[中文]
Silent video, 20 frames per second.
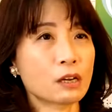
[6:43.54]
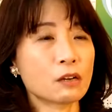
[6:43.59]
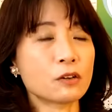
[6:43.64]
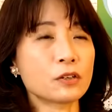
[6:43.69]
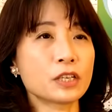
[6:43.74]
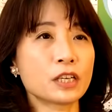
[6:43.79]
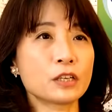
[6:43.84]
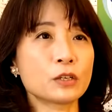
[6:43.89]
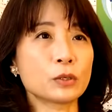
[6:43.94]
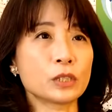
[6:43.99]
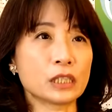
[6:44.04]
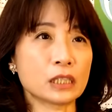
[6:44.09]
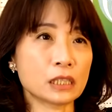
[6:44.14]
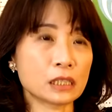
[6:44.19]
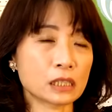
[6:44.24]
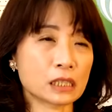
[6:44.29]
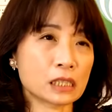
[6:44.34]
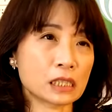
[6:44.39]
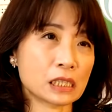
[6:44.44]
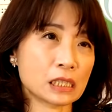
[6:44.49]
然后也有一
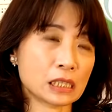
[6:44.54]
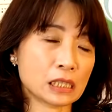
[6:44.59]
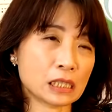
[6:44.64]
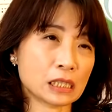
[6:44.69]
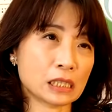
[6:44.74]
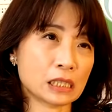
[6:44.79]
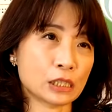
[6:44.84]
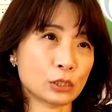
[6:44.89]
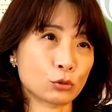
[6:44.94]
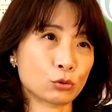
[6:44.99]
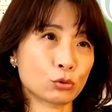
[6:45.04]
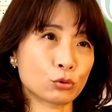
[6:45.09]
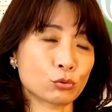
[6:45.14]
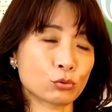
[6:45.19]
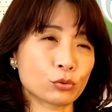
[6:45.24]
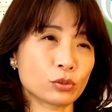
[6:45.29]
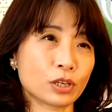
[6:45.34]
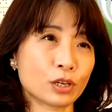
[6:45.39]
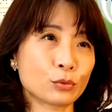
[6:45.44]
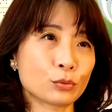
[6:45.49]
定的经济基
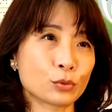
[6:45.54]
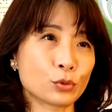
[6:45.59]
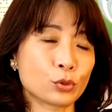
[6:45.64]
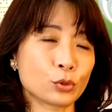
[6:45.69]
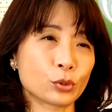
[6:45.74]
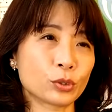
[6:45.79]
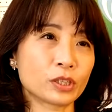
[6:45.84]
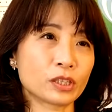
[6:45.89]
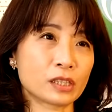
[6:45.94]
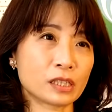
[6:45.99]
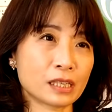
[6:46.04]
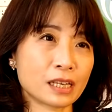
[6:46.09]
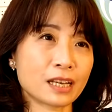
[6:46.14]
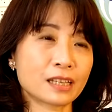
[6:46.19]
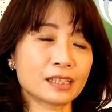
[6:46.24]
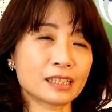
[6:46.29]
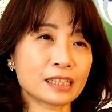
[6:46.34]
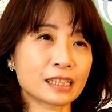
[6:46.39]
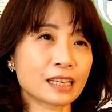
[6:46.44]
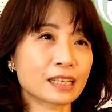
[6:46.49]
础，那我觉得这
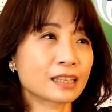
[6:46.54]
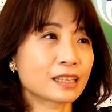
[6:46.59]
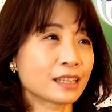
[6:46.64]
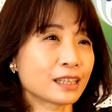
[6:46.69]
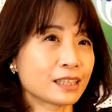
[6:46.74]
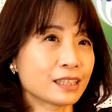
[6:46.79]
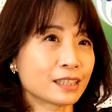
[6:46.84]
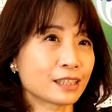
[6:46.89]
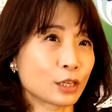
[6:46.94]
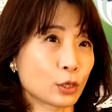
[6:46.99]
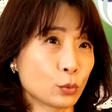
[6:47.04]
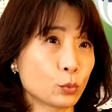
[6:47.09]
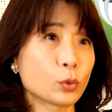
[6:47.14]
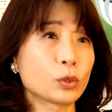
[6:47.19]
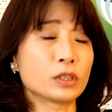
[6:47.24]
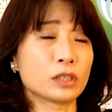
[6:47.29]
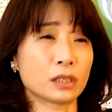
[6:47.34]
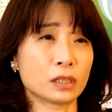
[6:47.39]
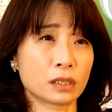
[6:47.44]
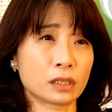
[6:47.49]
样应该可以给
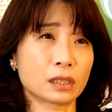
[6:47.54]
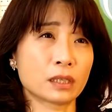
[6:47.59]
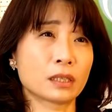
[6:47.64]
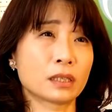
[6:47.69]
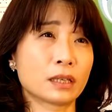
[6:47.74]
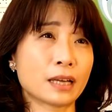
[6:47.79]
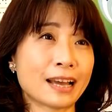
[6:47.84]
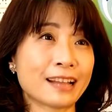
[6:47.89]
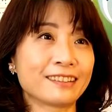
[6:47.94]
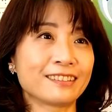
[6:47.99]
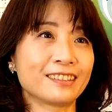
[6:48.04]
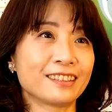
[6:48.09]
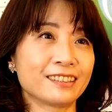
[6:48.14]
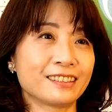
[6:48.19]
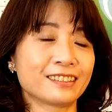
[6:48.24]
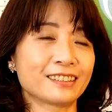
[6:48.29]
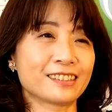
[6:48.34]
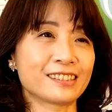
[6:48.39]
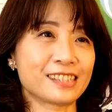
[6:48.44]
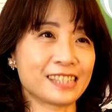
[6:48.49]
我一个安
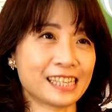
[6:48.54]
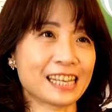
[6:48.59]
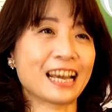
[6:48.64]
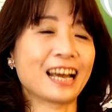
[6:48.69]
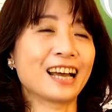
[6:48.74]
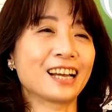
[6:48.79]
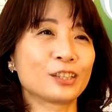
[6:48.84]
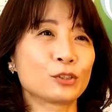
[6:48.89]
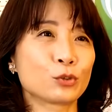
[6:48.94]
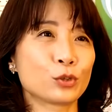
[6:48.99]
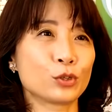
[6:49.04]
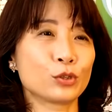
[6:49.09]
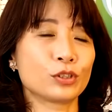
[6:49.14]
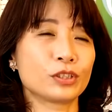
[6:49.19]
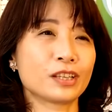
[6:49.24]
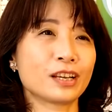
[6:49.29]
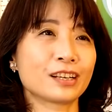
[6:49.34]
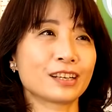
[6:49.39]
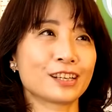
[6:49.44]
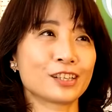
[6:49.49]
定的家，所以
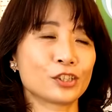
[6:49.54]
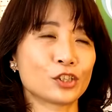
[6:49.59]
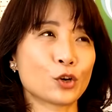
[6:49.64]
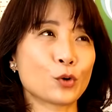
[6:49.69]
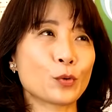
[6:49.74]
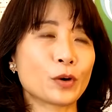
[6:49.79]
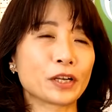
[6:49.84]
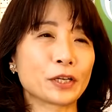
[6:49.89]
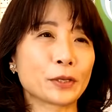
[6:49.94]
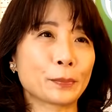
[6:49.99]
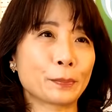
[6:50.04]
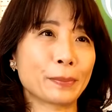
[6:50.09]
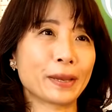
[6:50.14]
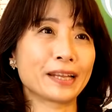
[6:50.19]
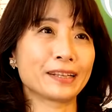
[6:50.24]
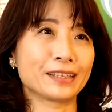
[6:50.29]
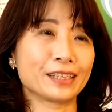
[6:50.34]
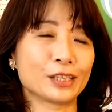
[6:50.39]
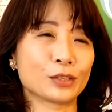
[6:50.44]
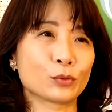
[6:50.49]
大概交往了
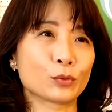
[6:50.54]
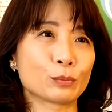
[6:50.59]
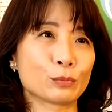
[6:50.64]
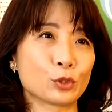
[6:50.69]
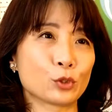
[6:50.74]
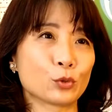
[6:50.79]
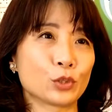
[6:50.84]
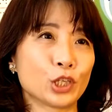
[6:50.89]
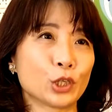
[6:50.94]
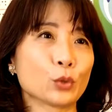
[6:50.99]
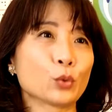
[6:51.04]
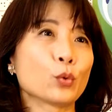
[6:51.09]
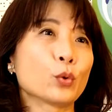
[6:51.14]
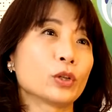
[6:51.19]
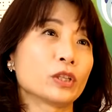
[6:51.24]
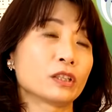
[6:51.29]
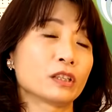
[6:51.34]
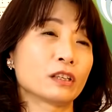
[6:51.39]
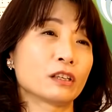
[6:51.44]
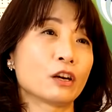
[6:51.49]
半年我们就订
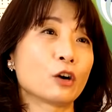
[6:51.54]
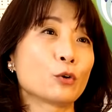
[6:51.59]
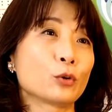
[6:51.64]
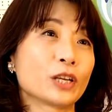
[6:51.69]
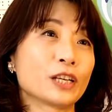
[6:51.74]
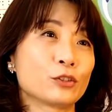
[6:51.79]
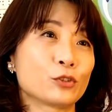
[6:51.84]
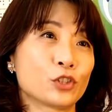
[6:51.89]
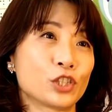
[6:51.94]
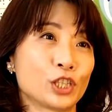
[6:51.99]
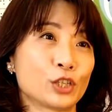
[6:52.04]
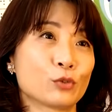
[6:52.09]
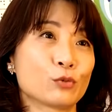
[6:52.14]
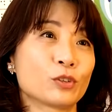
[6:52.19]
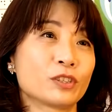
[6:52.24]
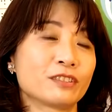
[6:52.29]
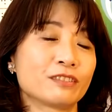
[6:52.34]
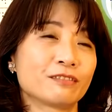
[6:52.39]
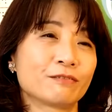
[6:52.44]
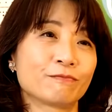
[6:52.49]
婚了，后来就结婚。